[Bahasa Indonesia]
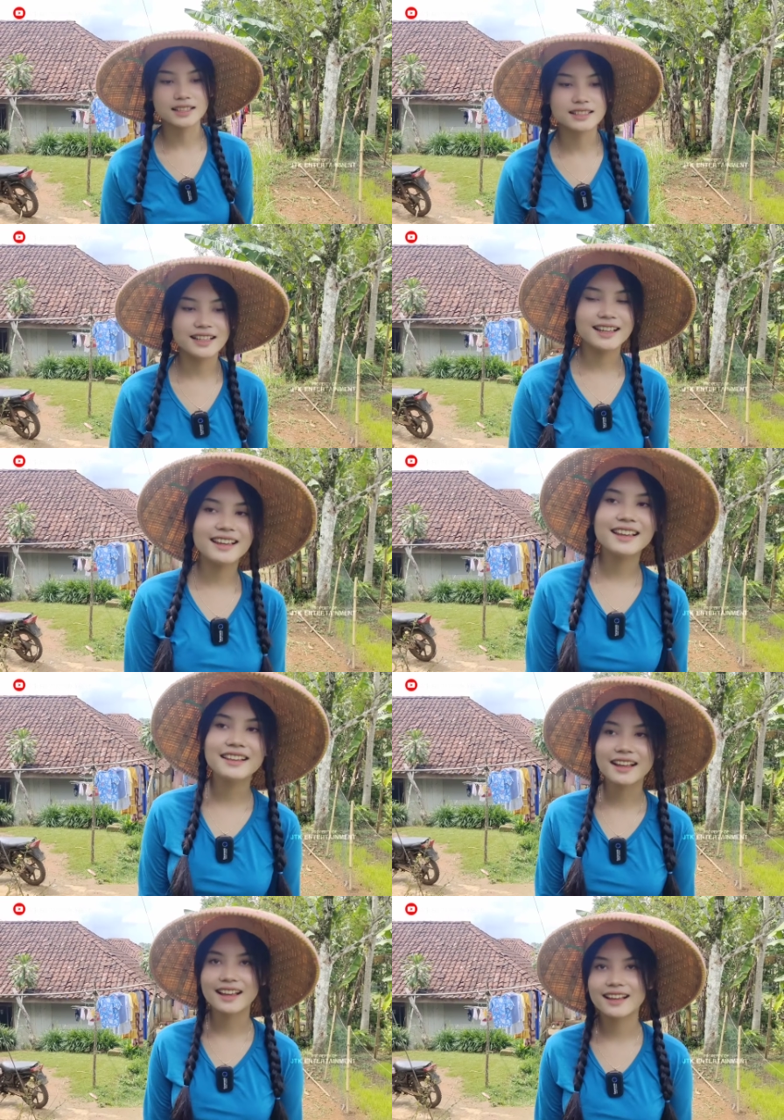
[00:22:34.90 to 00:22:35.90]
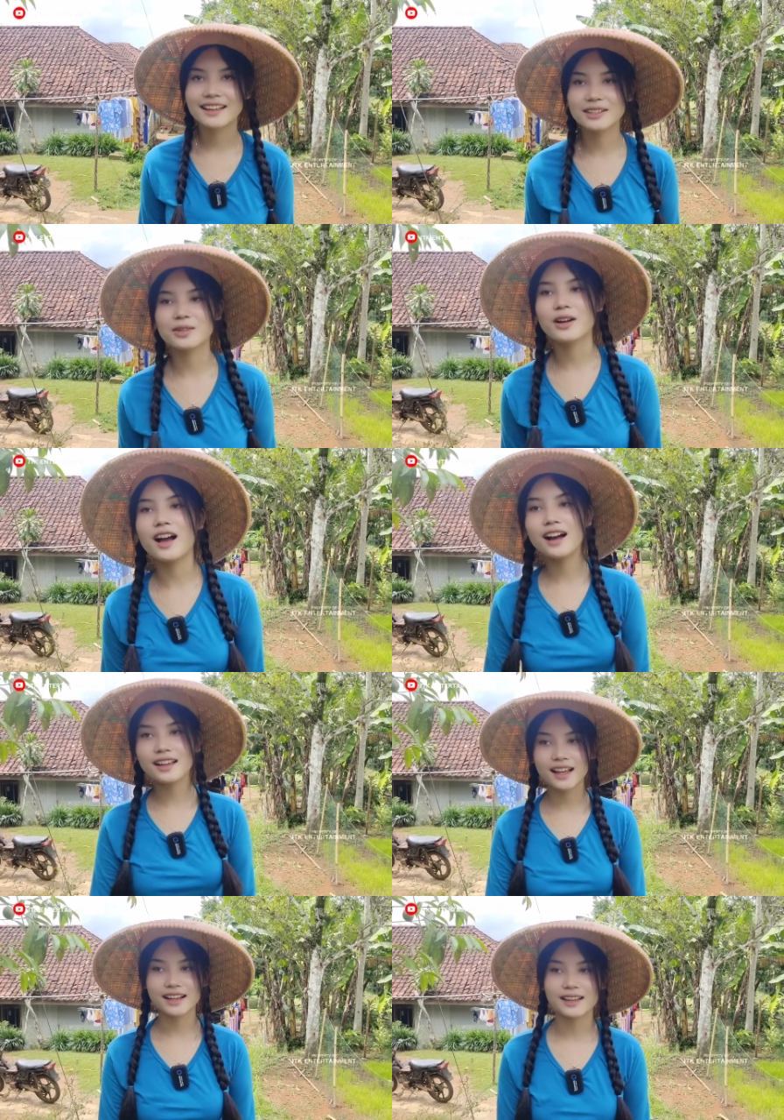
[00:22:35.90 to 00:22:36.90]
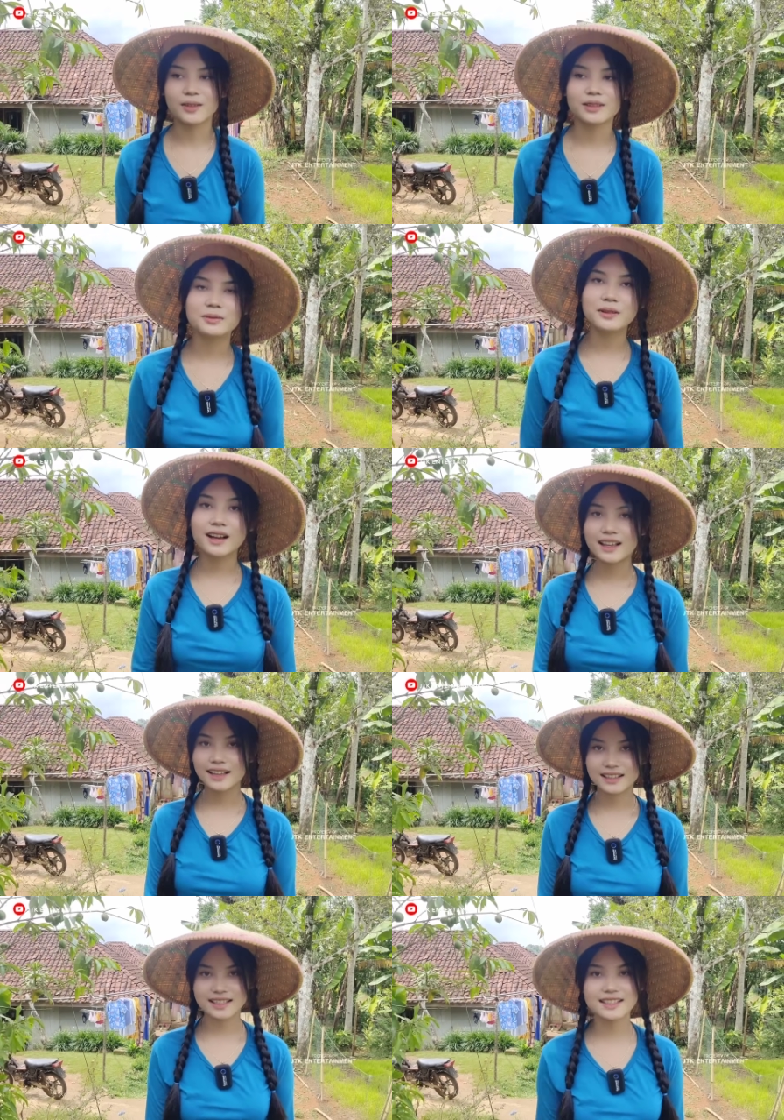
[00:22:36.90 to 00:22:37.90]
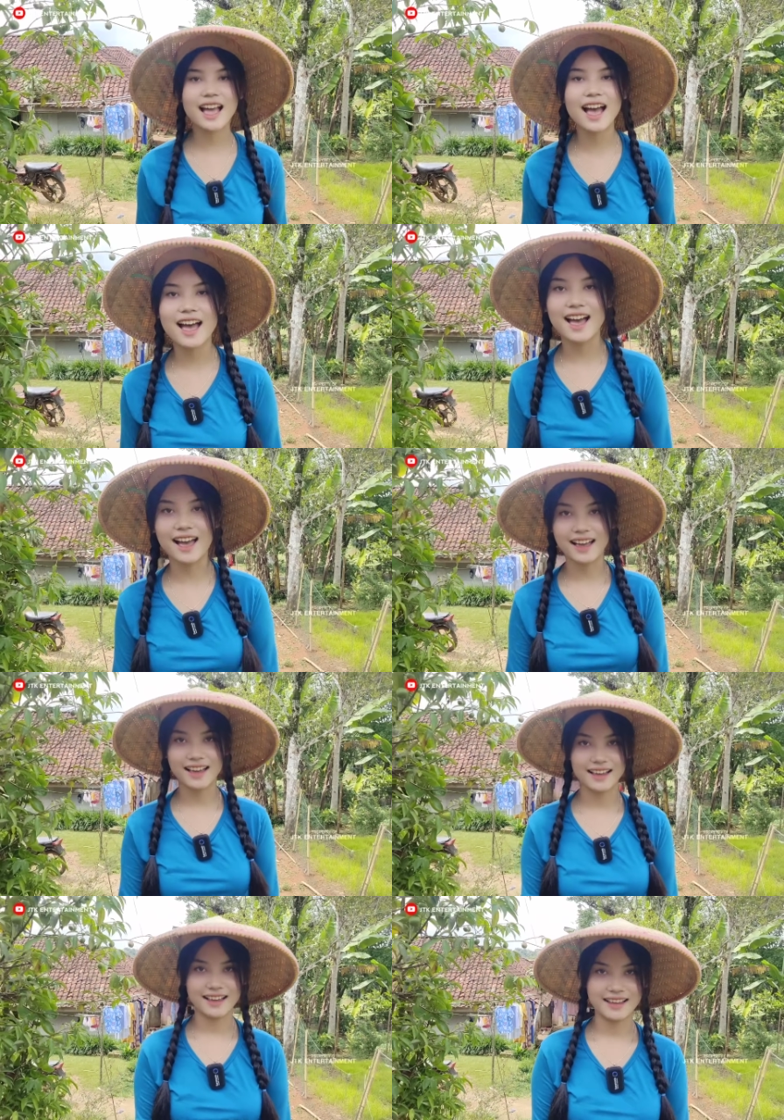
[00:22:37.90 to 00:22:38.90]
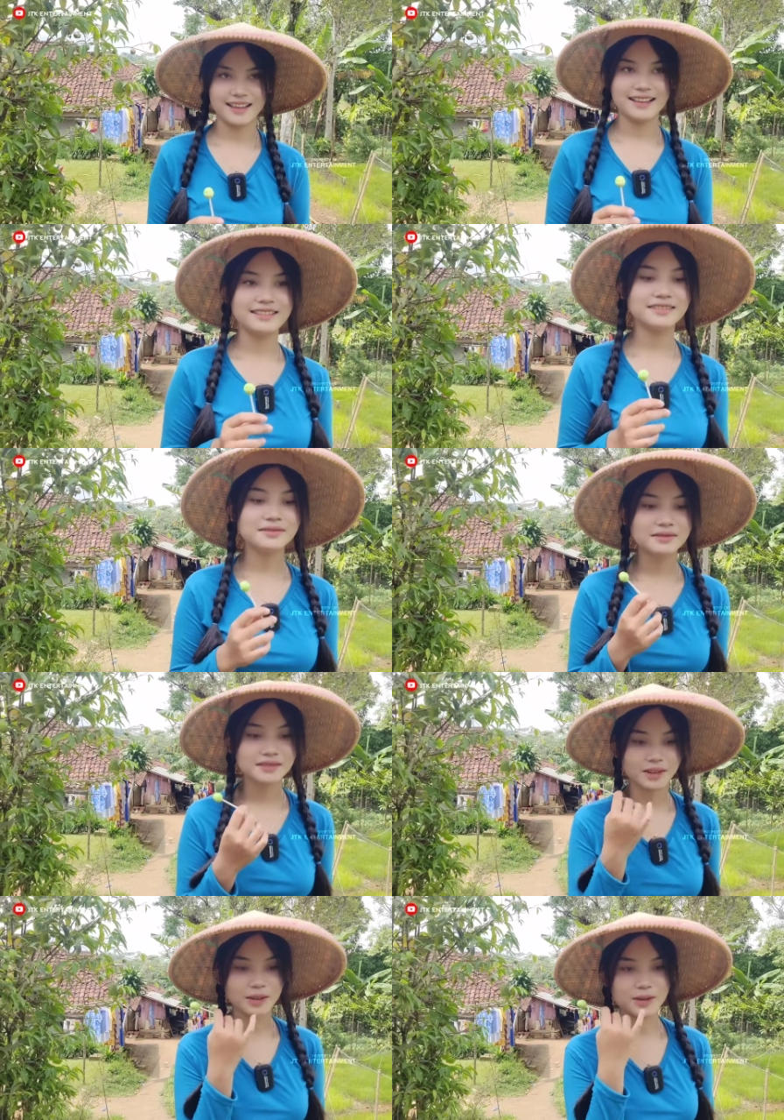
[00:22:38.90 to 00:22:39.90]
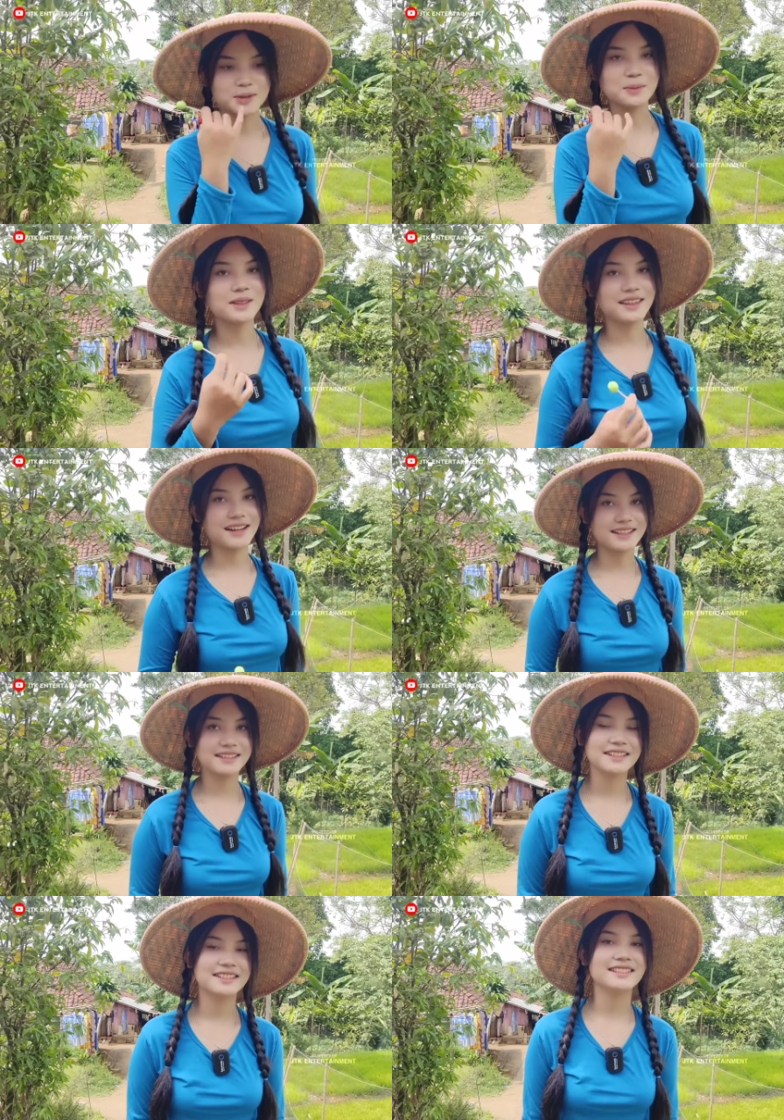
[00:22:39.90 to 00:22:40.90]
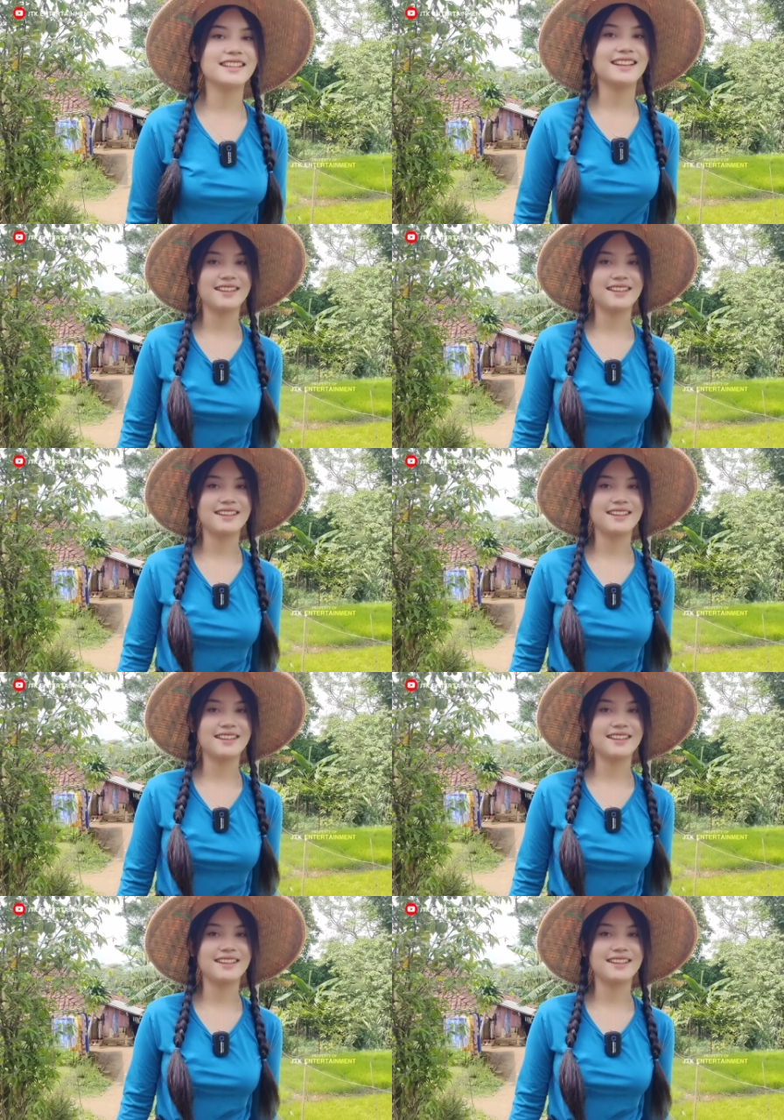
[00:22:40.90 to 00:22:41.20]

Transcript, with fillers: asin deh gini so kangen ada di kota makan susah susah ya mm -mm. yang semur taras itu susah